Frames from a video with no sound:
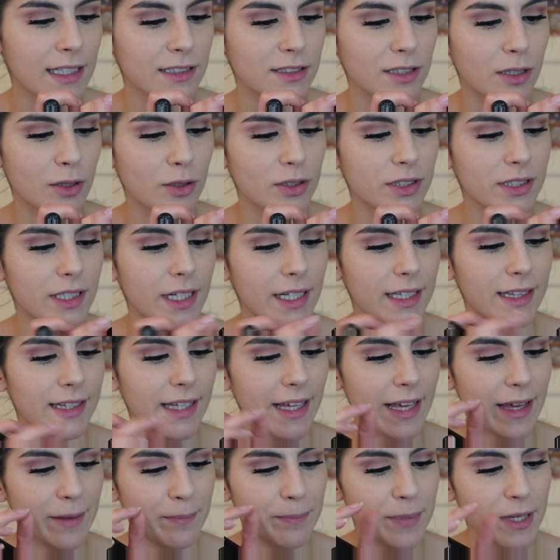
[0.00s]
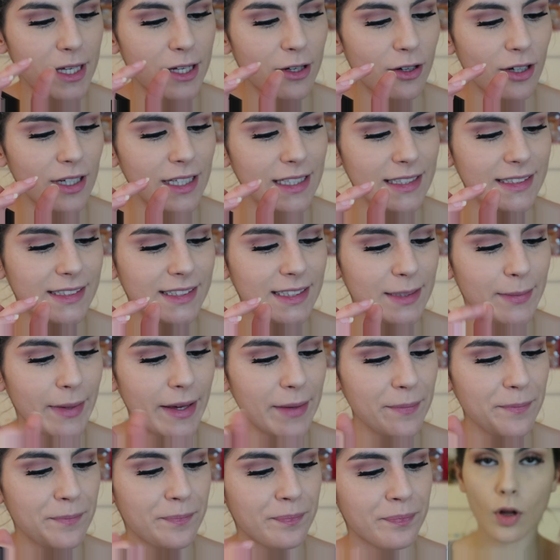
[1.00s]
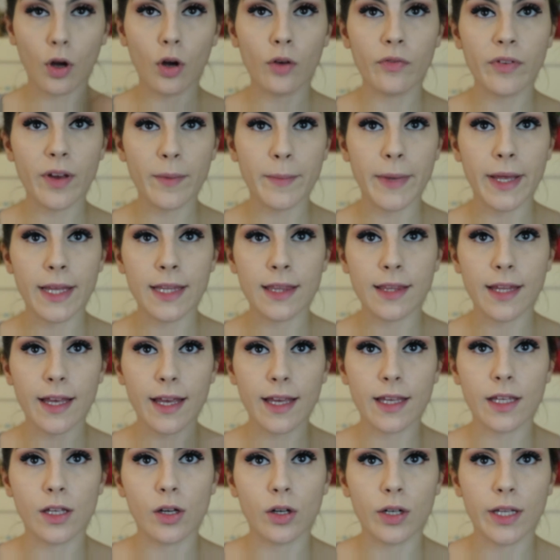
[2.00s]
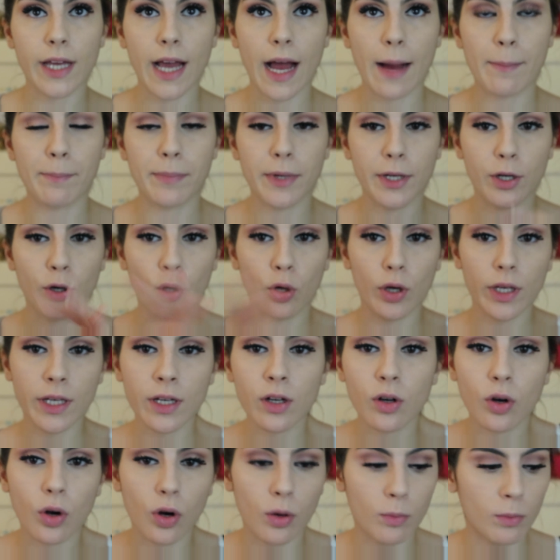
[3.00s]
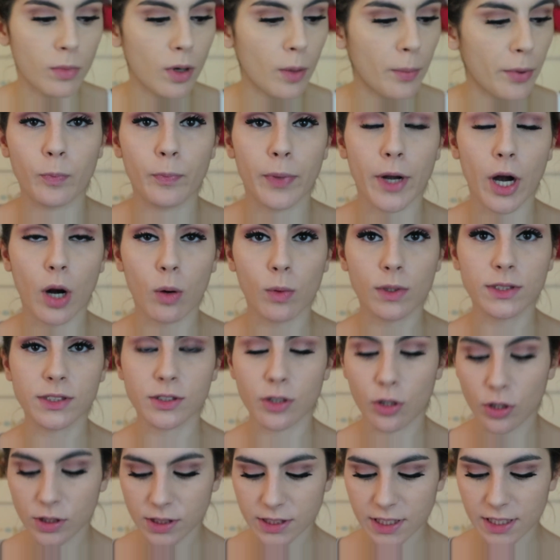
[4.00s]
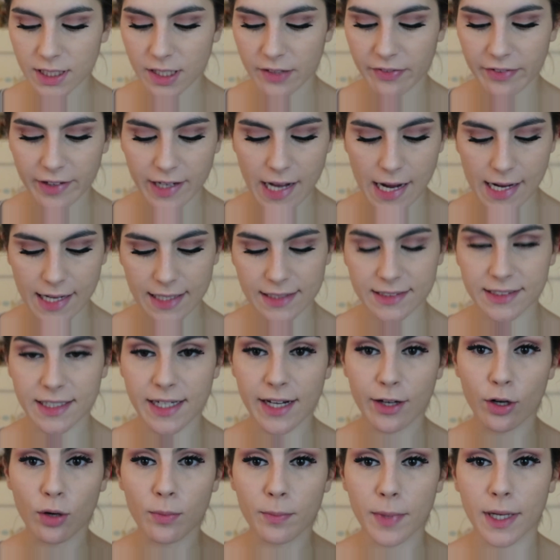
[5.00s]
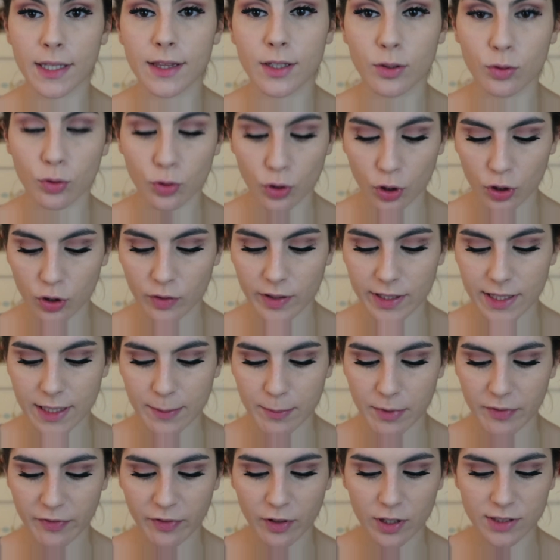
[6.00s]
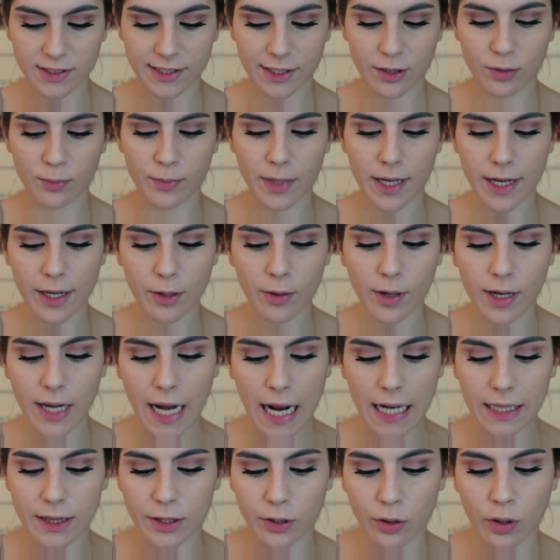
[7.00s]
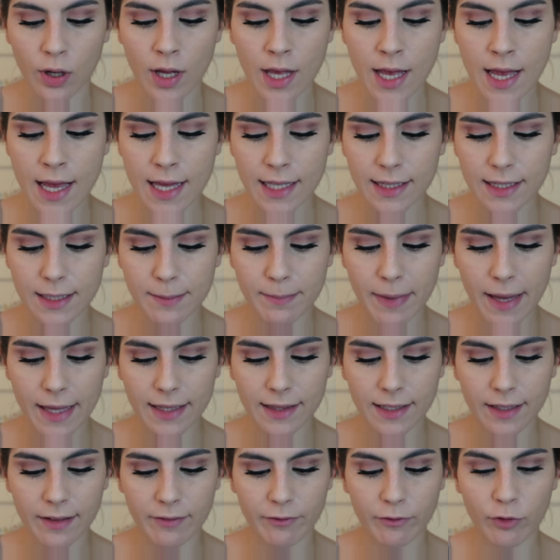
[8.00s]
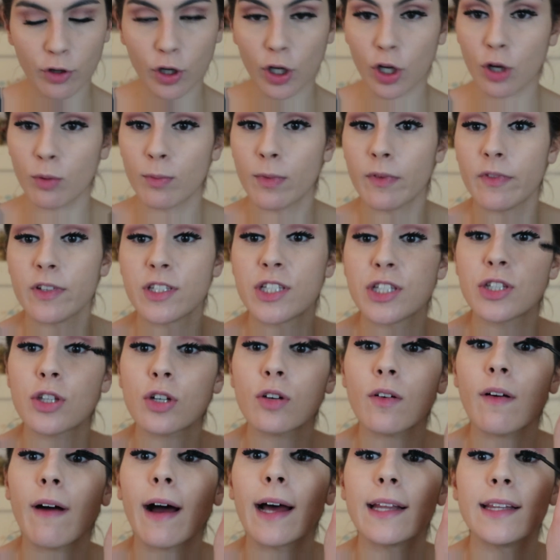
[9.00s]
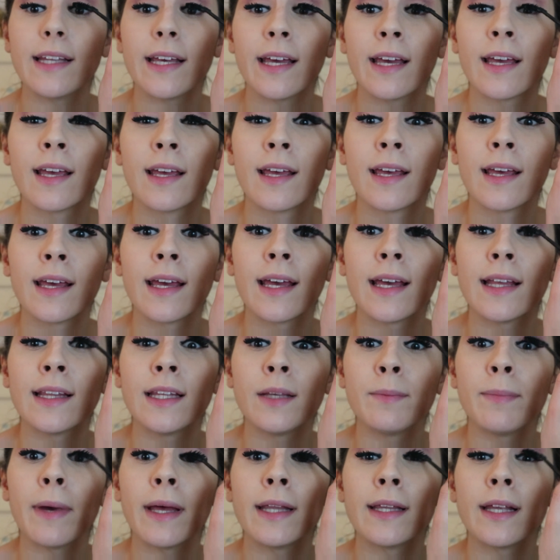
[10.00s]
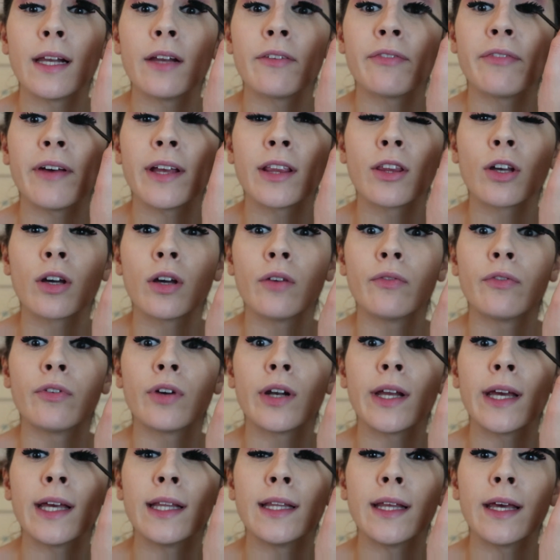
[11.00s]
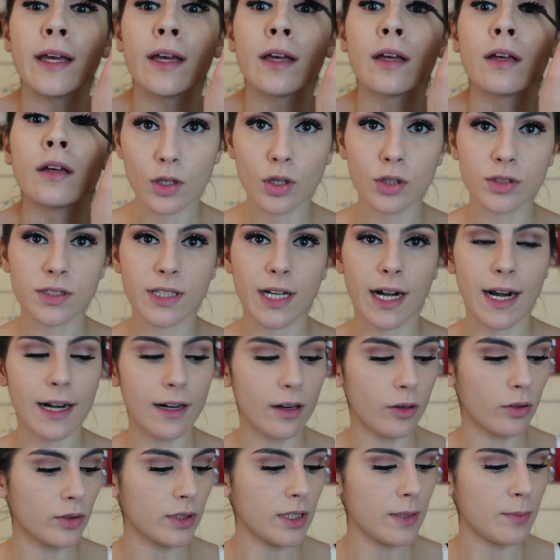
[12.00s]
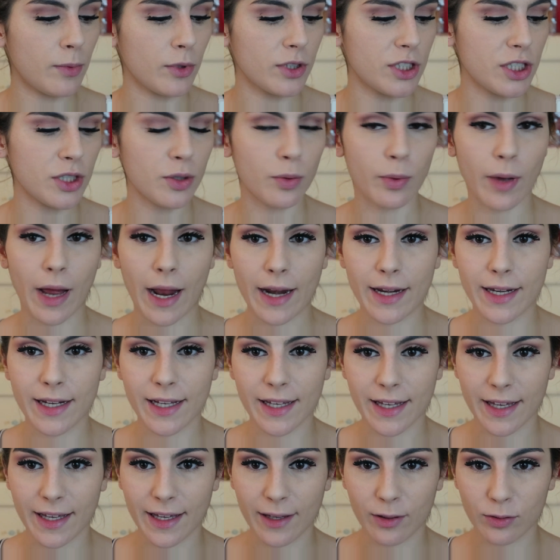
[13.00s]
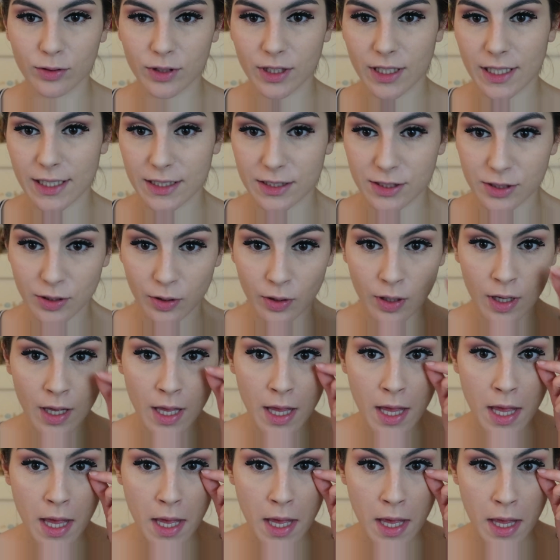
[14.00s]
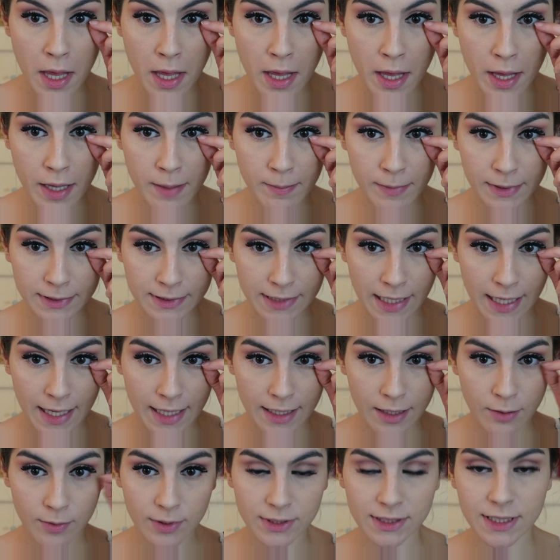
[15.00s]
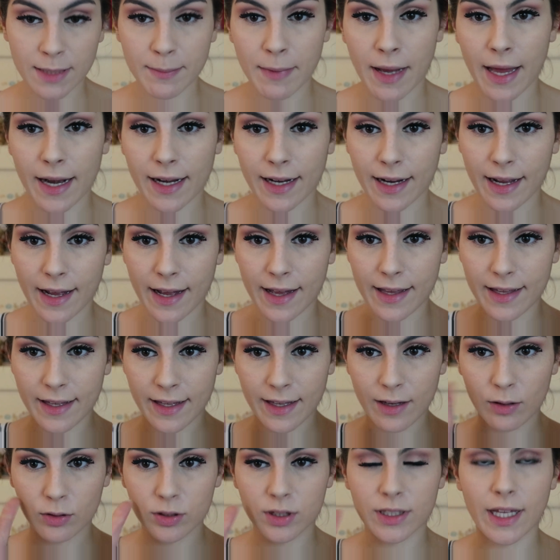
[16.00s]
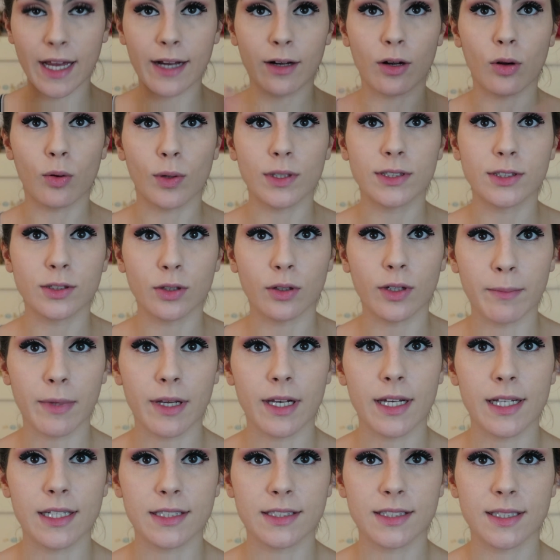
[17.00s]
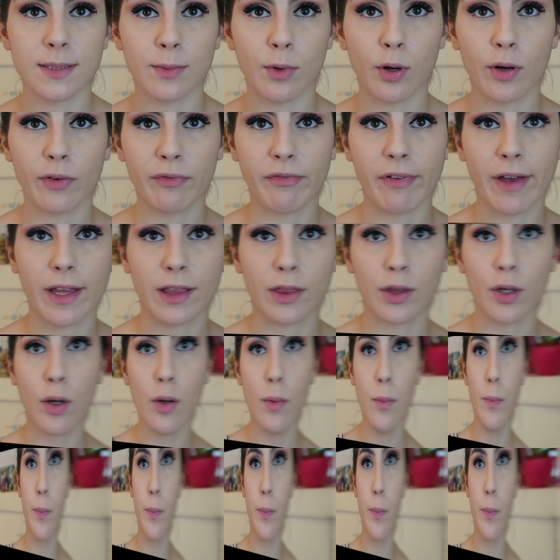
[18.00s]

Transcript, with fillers: sono scritte piccolissime. Ovviamente io li applico in combo, però questo non significa che se ne comprate uno dovete per forza comprare quell'altro, dipende voi come vi ci trovate e dipende l'effetto che che volete. Io saranno tipo 5 anni che utilizzo eh, il mascara di questa marca e ottengo questo bellissimo effetto